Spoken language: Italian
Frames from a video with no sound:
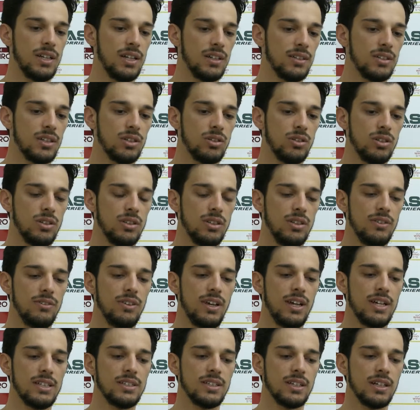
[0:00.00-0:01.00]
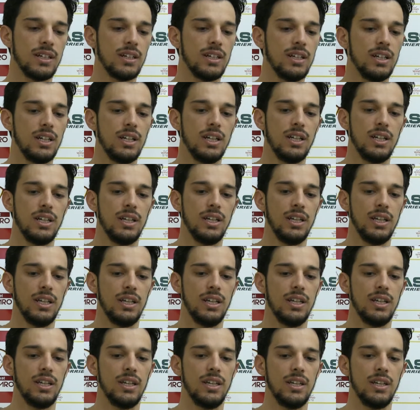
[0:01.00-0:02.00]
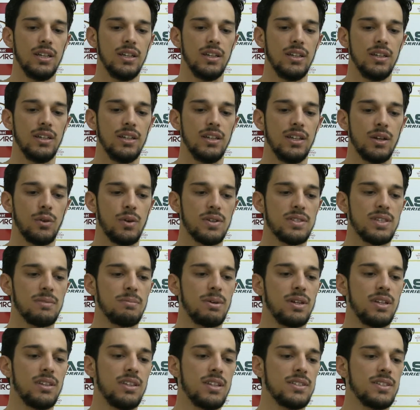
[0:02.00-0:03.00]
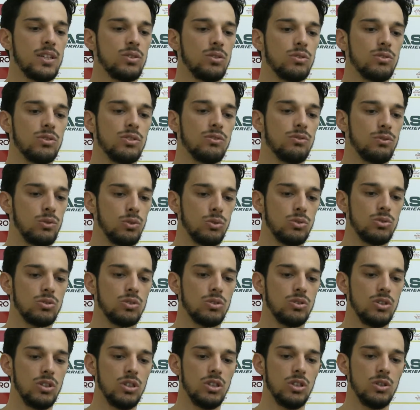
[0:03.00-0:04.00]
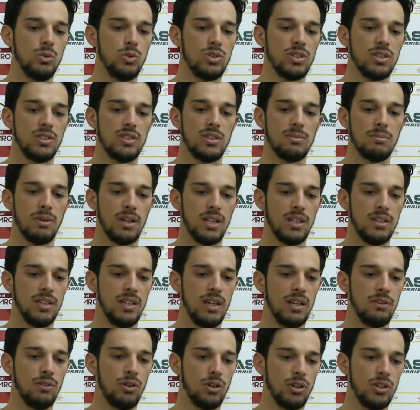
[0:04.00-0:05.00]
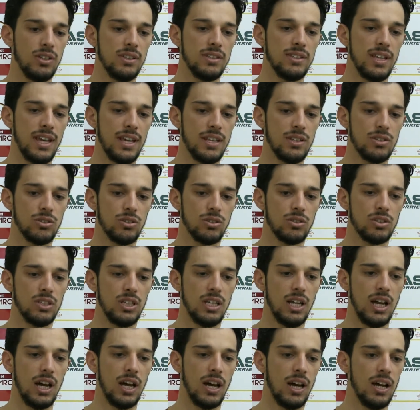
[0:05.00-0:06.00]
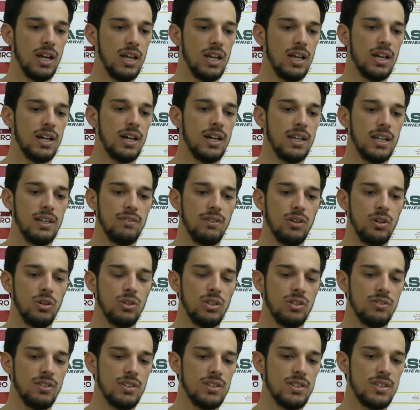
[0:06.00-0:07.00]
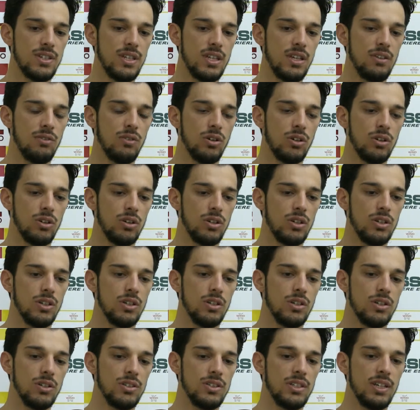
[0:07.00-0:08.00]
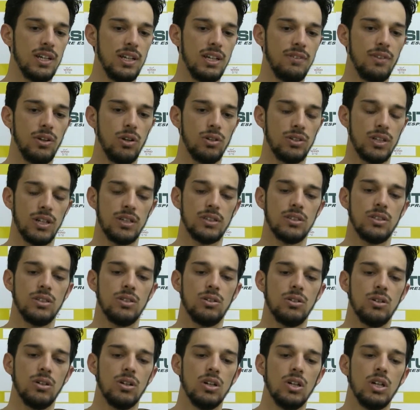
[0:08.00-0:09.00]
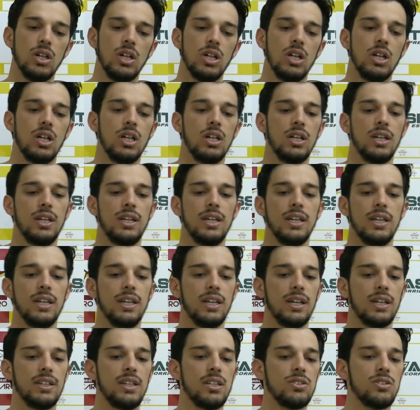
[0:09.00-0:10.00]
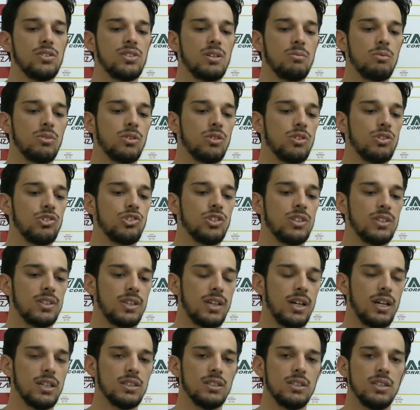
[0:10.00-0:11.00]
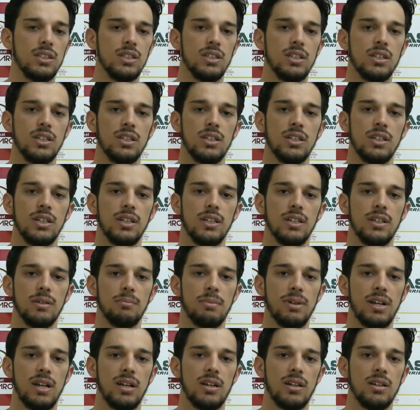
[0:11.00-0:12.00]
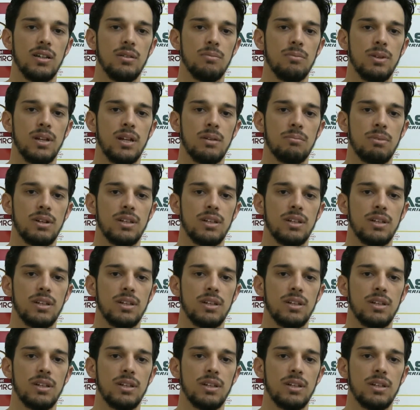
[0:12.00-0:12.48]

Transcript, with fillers: in attacco che in difesa, e eh, questa partita è stata frutto di due settimane di lavoro intenso sia a livello difensivo eh, sia a livello tattico. E adesso siamo concentrati per la, per la